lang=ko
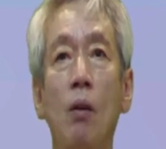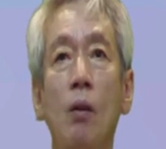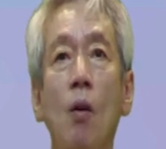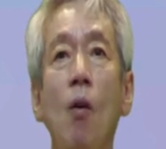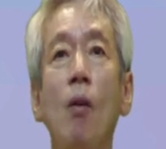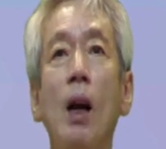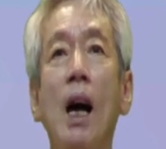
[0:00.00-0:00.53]

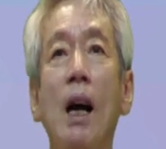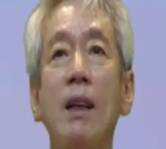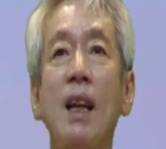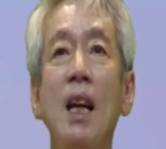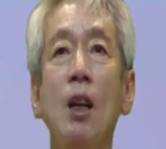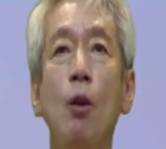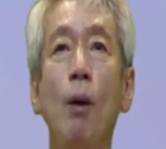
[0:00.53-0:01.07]
건강하게
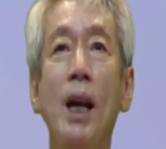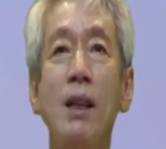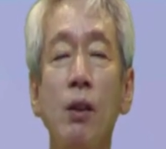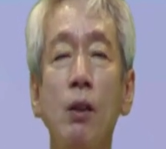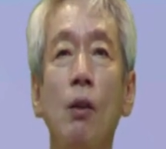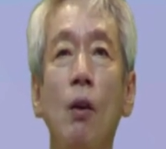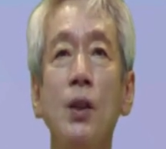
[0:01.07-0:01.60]
살려고
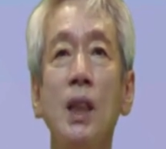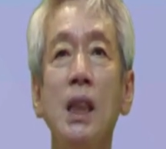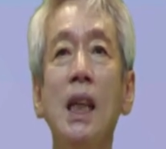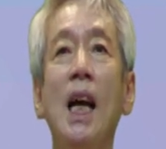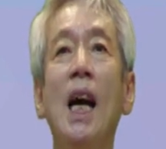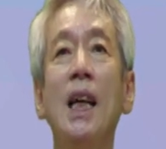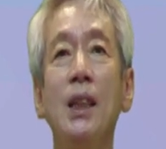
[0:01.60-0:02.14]
애쓰는 것이
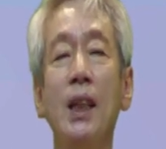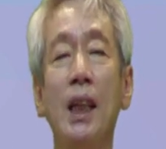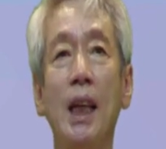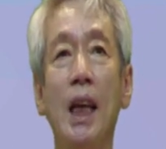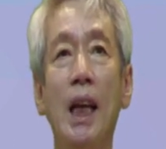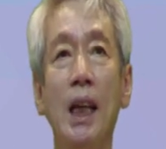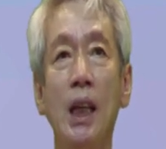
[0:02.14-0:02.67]

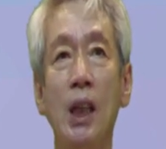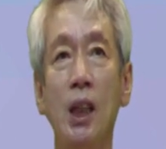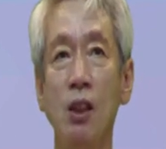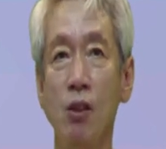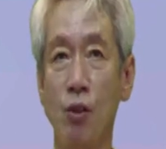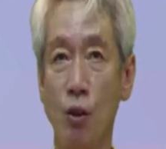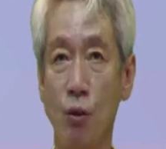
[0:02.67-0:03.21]
아이들에게
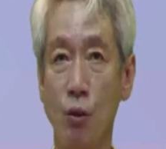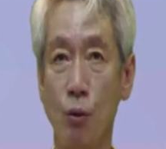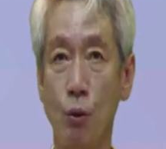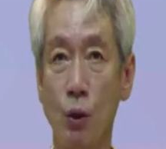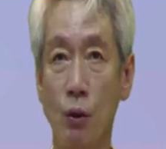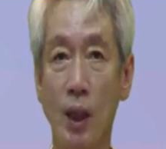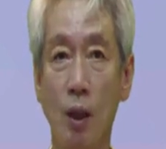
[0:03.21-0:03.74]

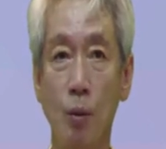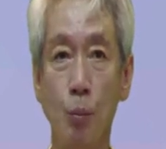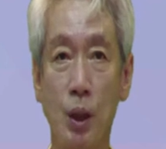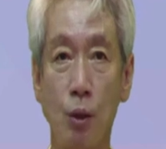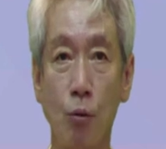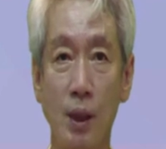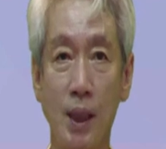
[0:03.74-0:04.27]
긍정적으로 영향을
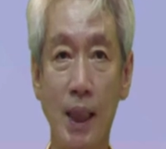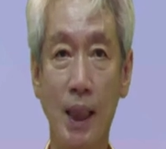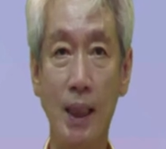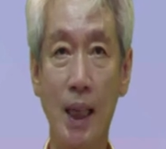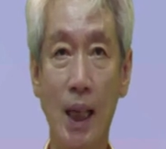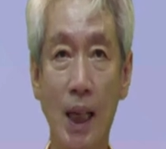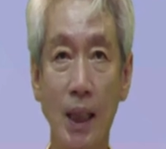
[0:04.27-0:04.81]
미치고 있지
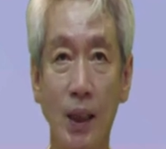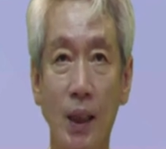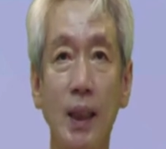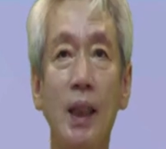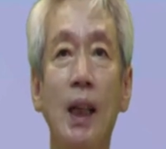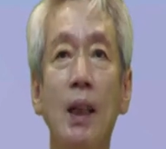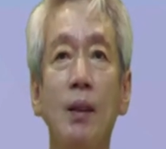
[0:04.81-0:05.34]
않나,
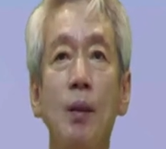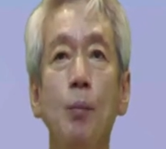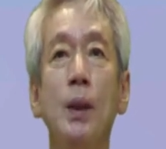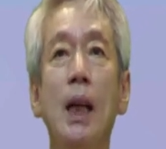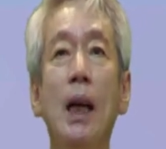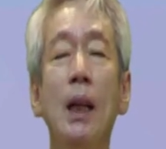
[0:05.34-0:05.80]
이렇게 생각됩니다.